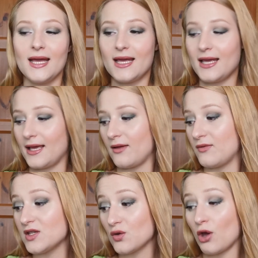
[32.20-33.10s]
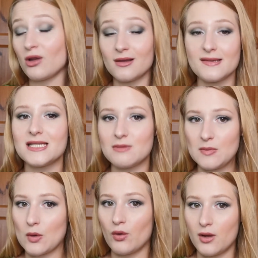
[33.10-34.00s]
e visto che ho
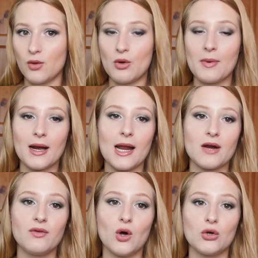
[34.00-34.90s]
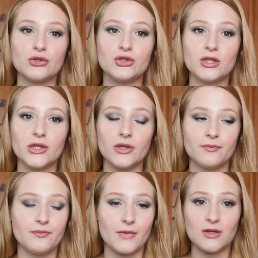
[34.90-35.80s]
tantissimi prodotti di cui parlarvi oggi
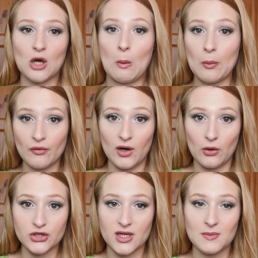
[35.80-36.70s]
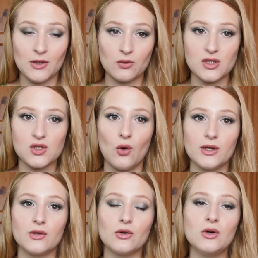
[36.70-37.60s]
mh, mm, andrò un po' più veloce rispetto al
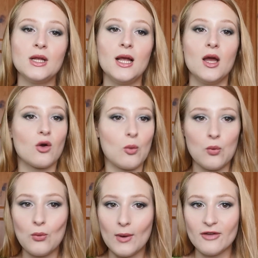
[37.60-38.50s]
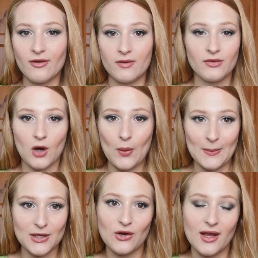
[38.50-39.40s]
solito, comunque fa- vi farò
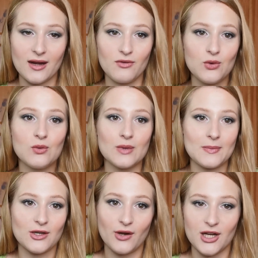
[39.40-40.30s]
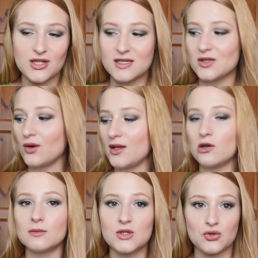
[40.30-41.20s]
una piccola review, una piccola recensione di
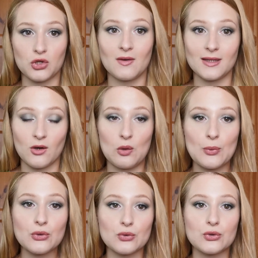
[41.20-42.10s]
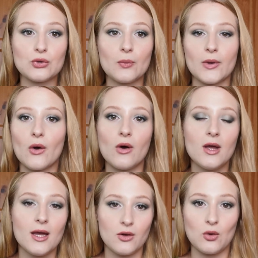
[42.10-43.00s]
come mi sono trovata col prodotto, però
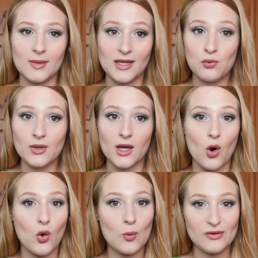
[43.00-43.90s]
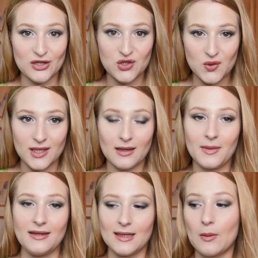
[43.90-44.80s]
non mi dilungherò come faccio
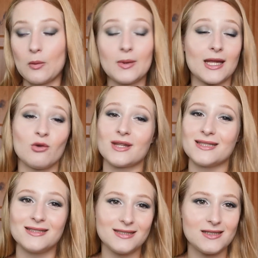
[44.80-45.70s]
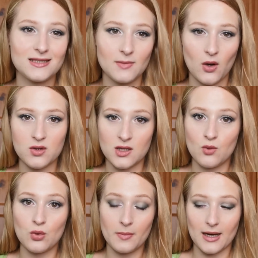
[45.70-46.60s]
solitamente proprio perché ho tantissime cose
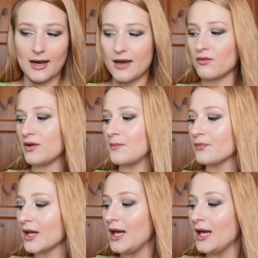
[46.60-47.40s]
di cui parlarvi.